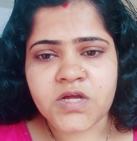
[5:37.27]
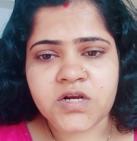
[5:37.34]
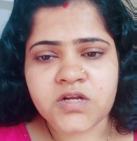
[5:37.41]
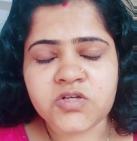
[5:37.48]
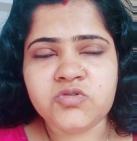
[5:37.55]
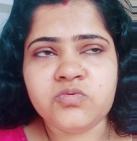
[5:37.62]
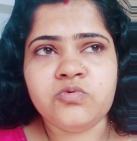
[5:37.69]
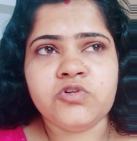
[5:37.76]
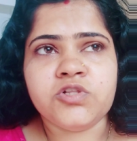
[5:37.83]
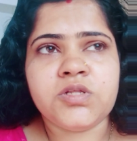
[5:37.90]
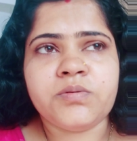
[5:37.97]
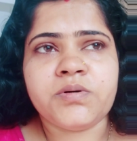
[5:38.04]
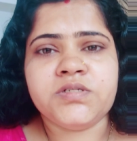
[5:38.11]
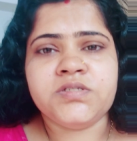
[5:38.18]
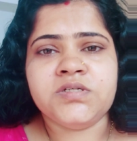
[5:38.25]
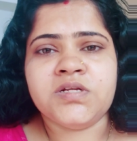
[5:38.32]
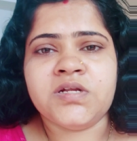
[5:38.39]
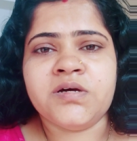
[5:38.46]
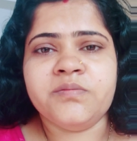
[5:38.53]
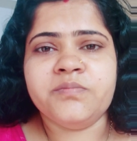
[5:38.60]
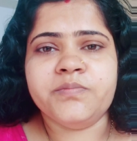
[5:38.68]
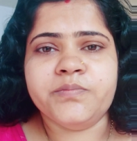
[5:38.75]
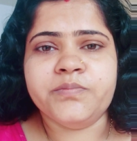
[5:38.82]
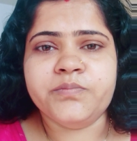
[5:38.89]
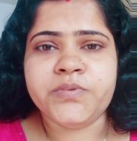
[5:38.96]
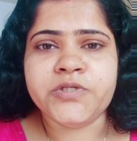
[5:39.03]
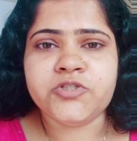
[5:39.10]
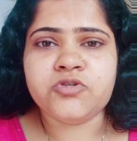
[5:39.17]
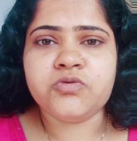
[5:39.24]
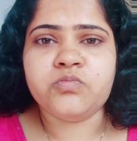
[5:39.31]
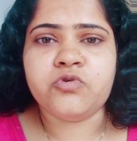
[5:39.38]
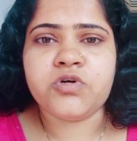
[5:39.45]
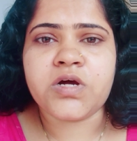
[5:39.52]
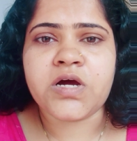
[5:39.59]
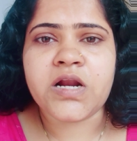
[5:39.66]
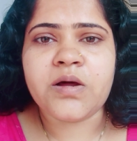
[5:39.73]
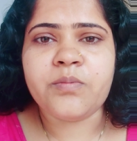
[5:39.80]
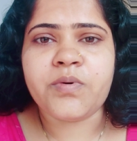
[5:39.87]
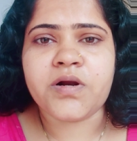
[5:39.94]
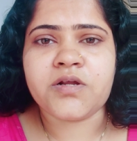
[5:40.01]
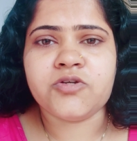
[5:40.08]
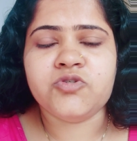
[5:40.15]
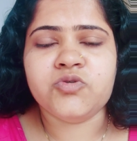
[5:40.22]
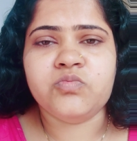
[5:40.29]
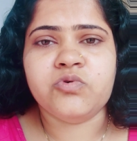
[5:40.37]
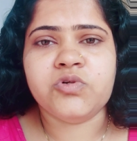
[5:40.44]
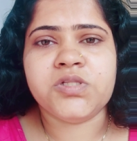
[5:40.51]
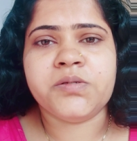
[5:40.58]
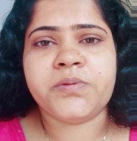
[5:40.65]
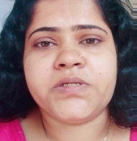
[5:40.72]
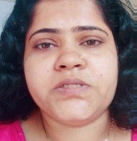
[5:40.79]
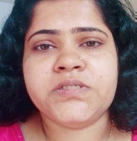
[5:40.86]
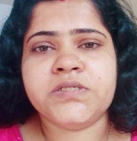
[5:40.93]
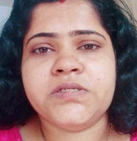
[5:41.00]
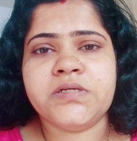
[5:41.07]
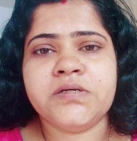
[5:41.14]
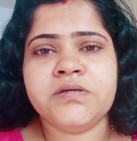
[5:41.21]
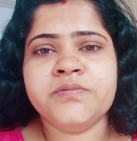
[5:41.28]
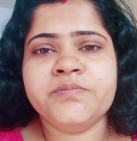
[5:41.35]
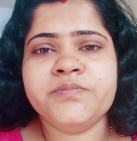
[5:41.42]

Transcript: আর কিছু বলতে পারছি না ভীষণ মন খারাপ আর কিছু বলতে পারছি না